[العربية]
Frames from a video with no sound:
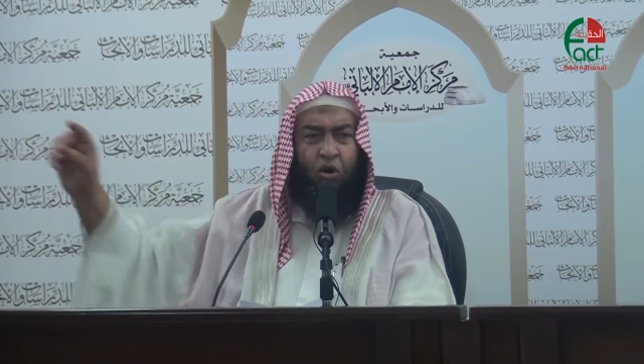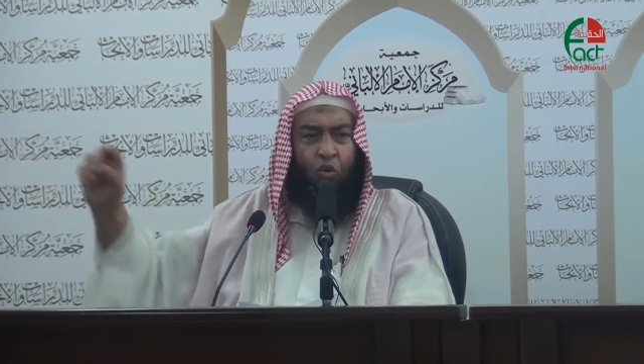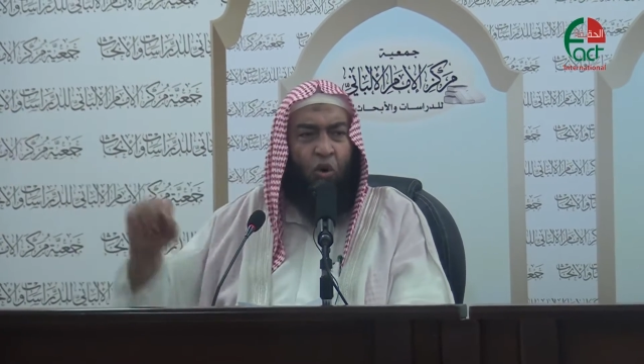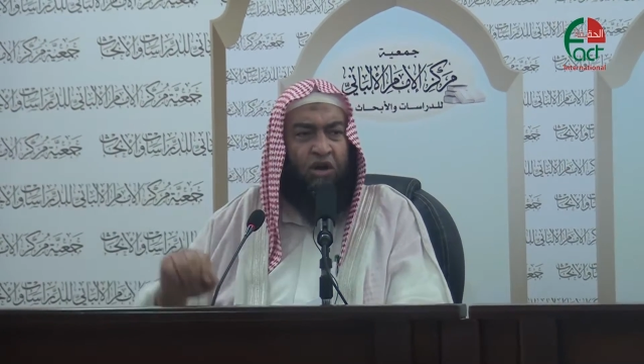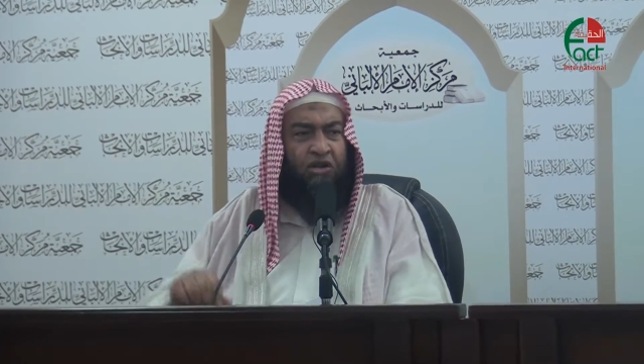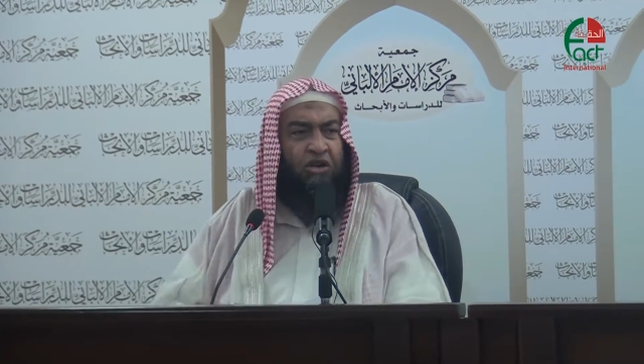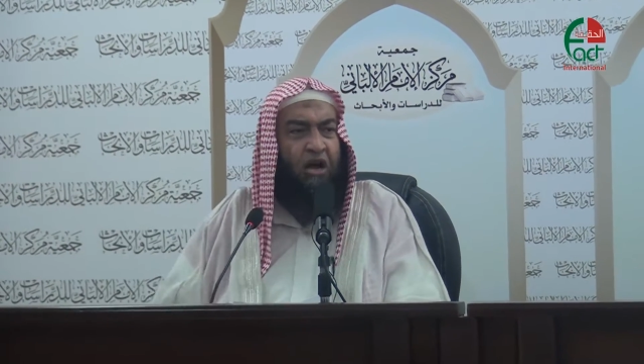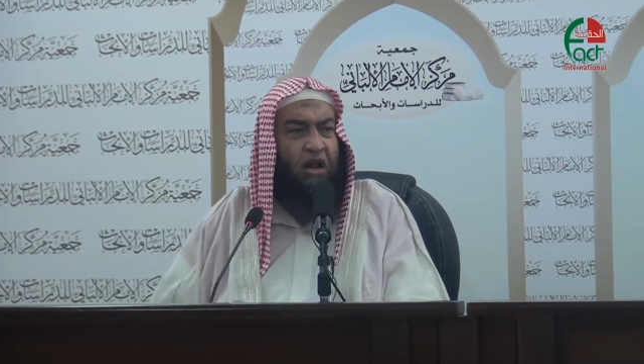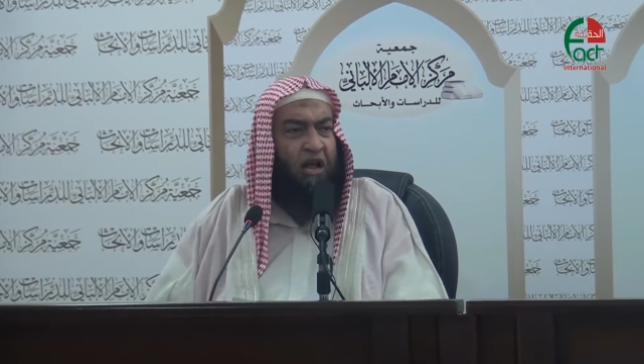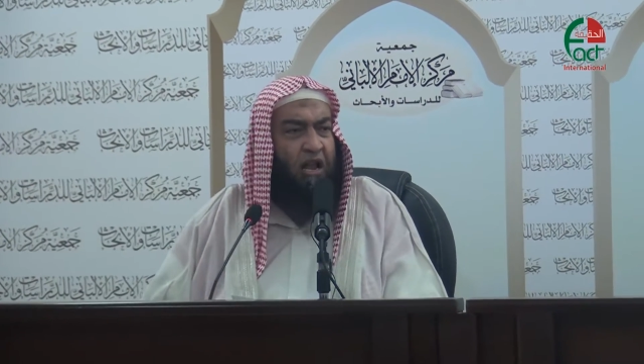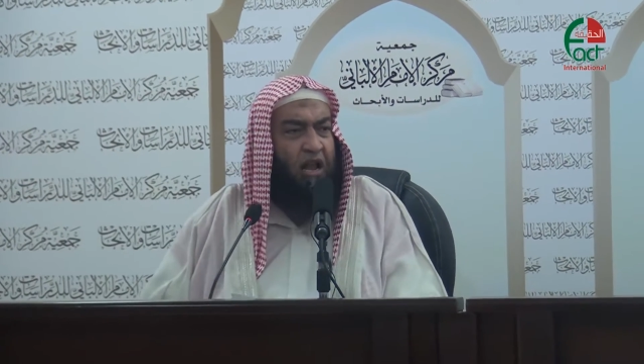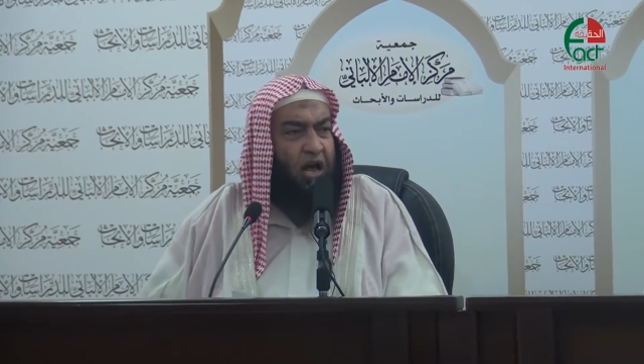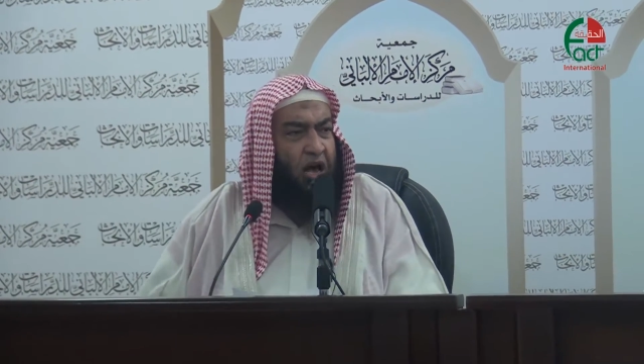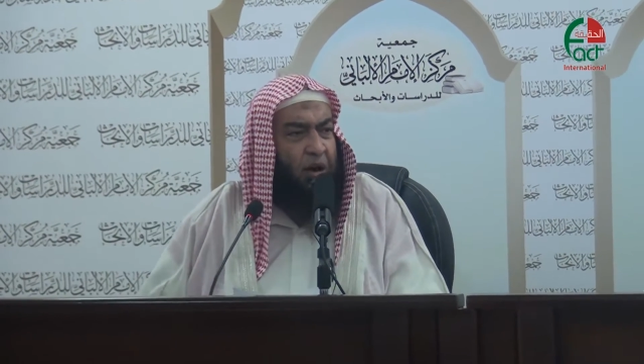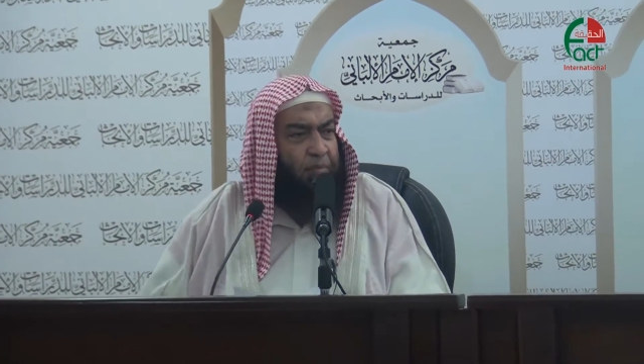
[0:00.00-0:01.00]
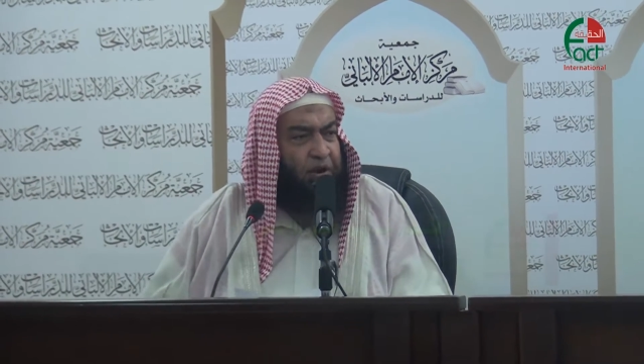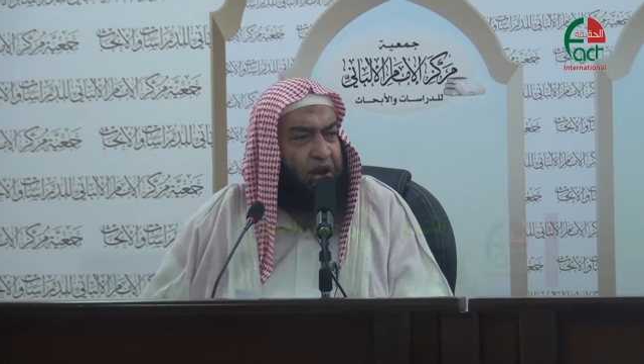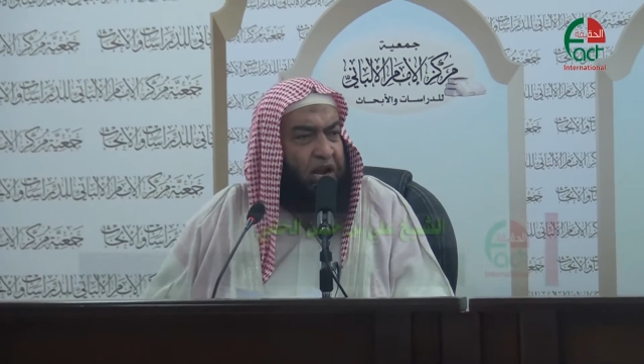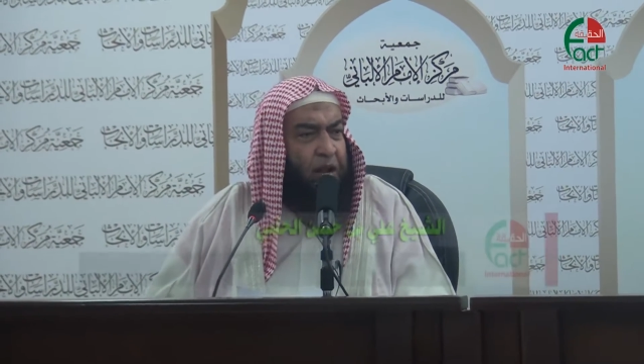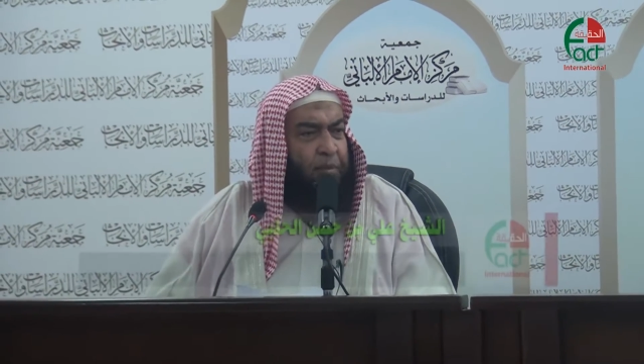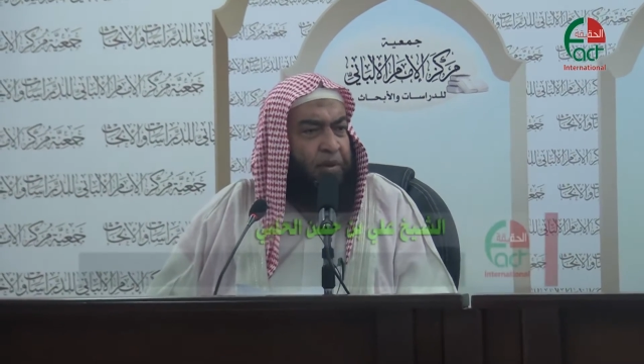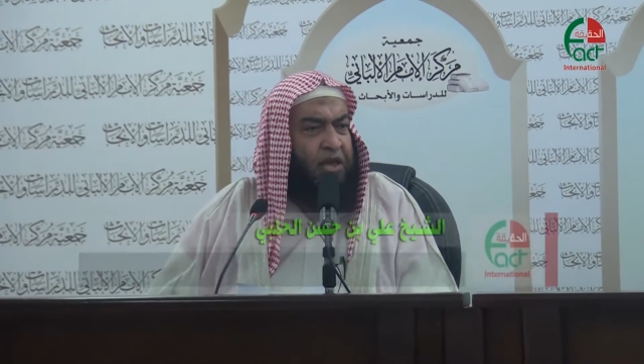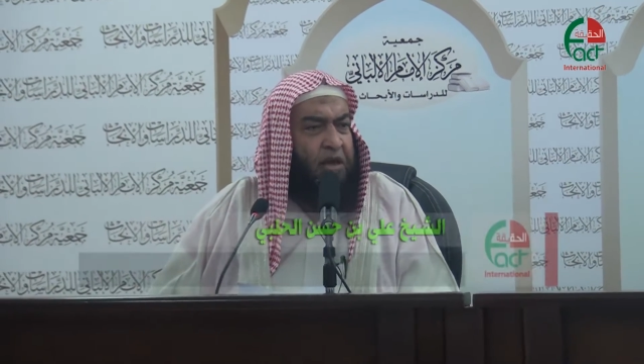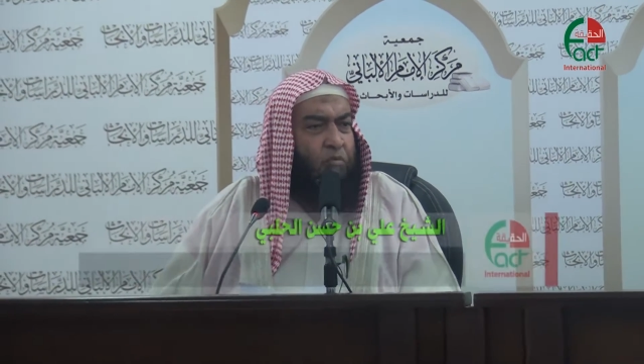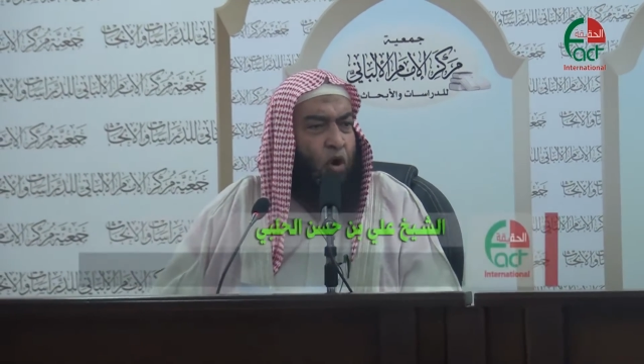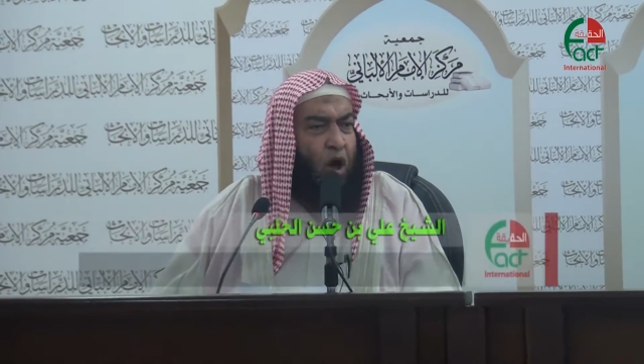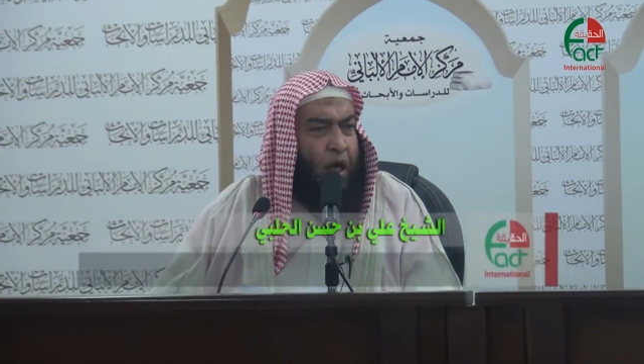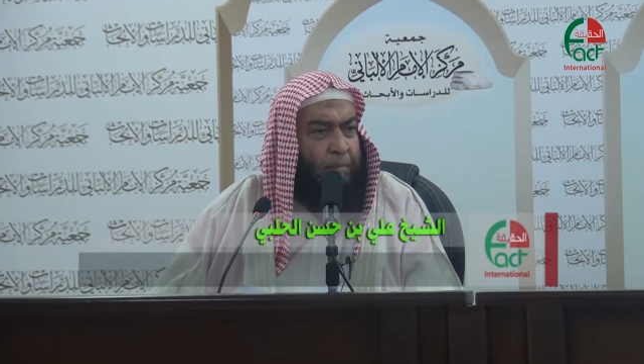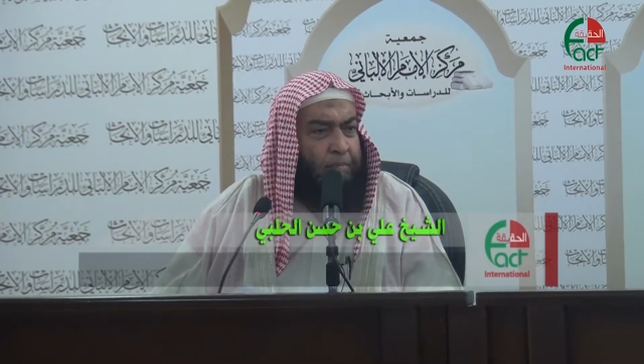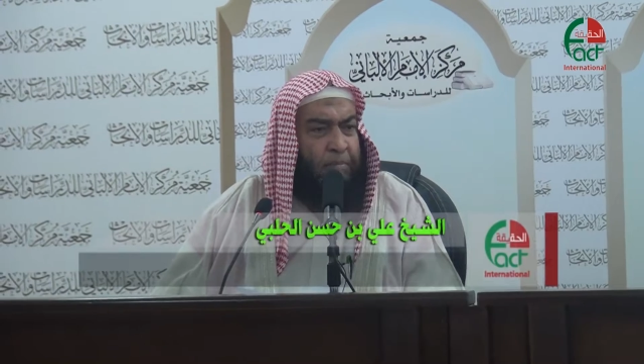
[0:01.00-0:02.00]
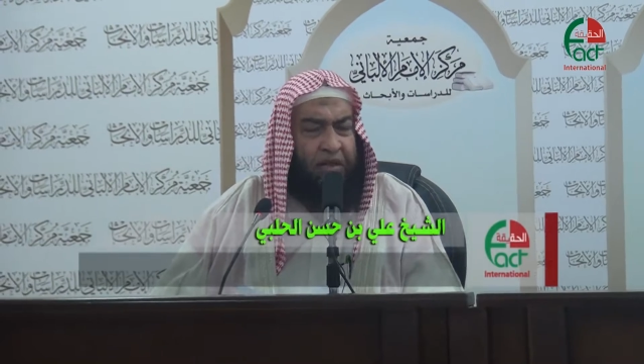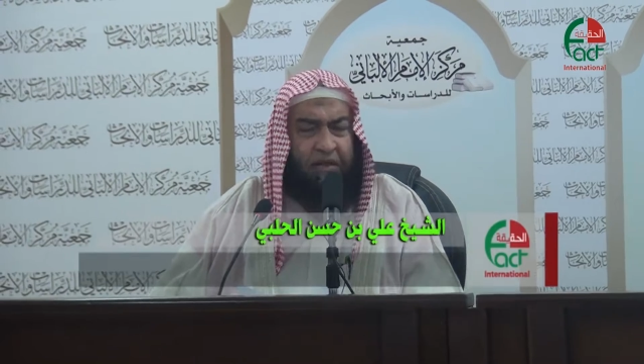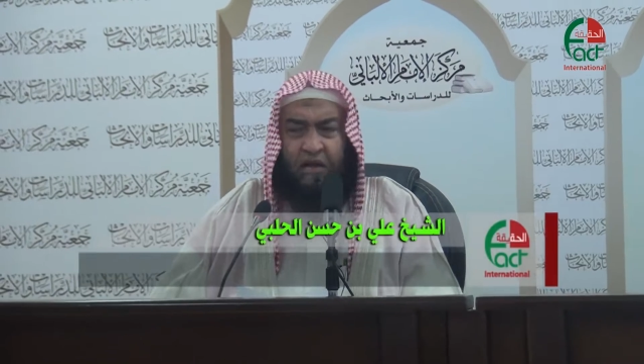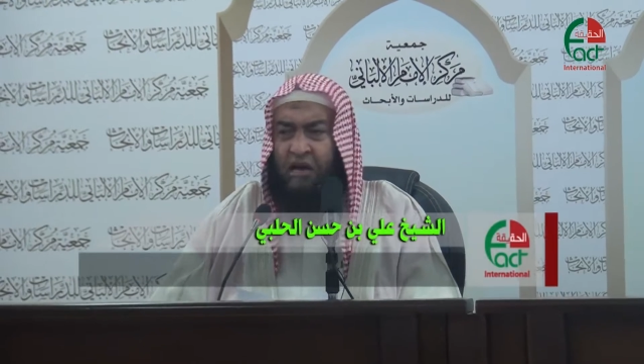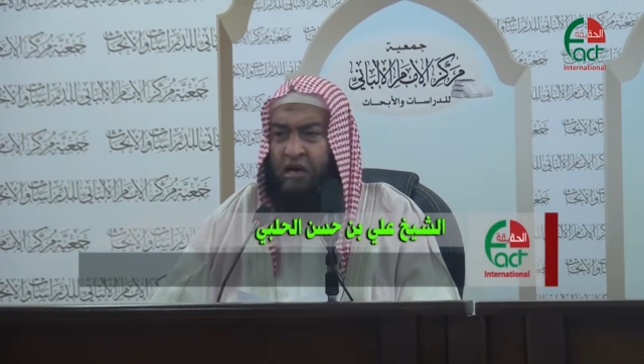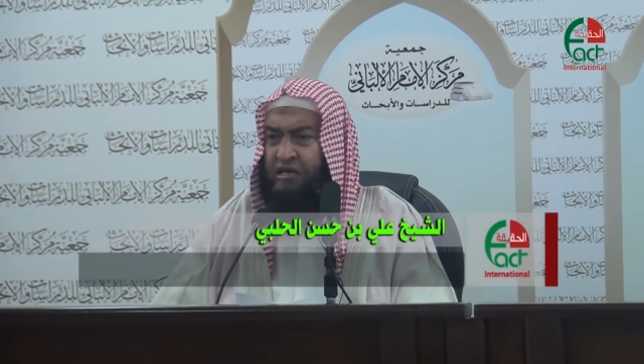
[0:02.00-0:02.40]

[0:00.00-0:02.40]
وأشار إلى قبر النبي محمد